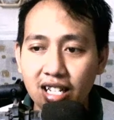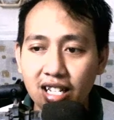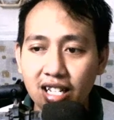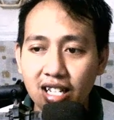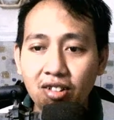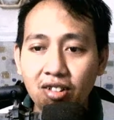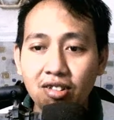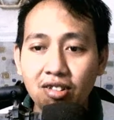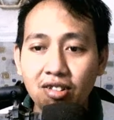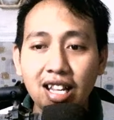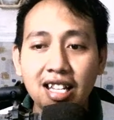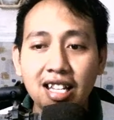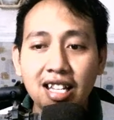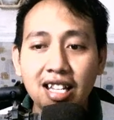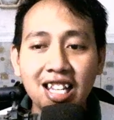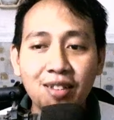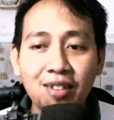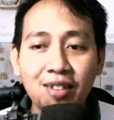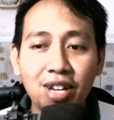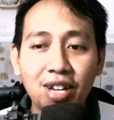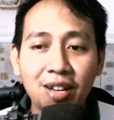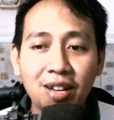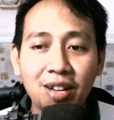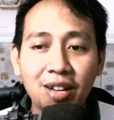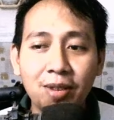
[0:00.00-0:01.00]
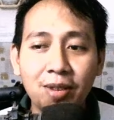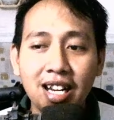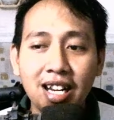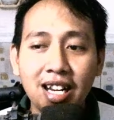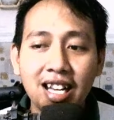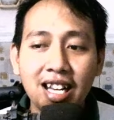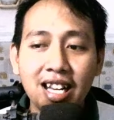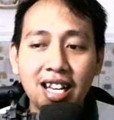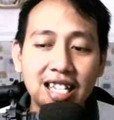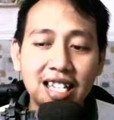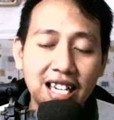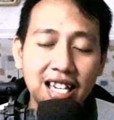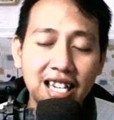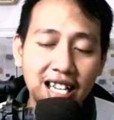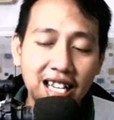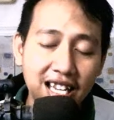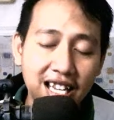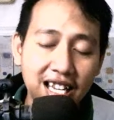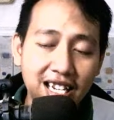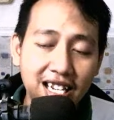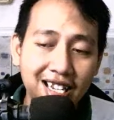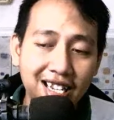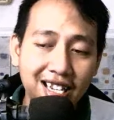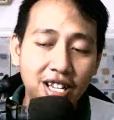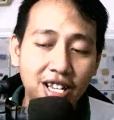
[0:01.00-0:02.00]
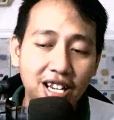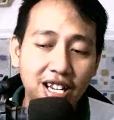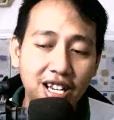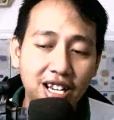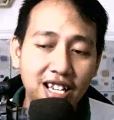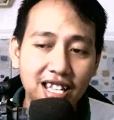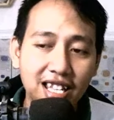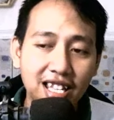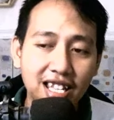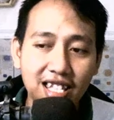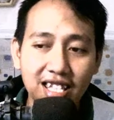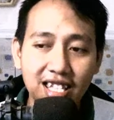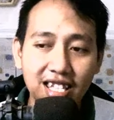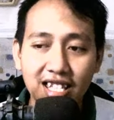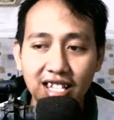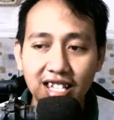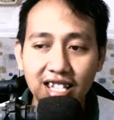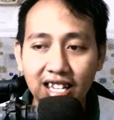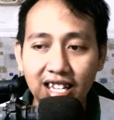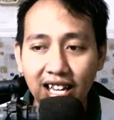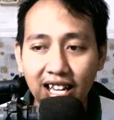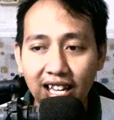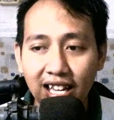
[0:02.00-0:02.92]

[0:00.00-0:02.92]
Terus aksinya bagaimana? Silahkan kalian bisa lihat Ya,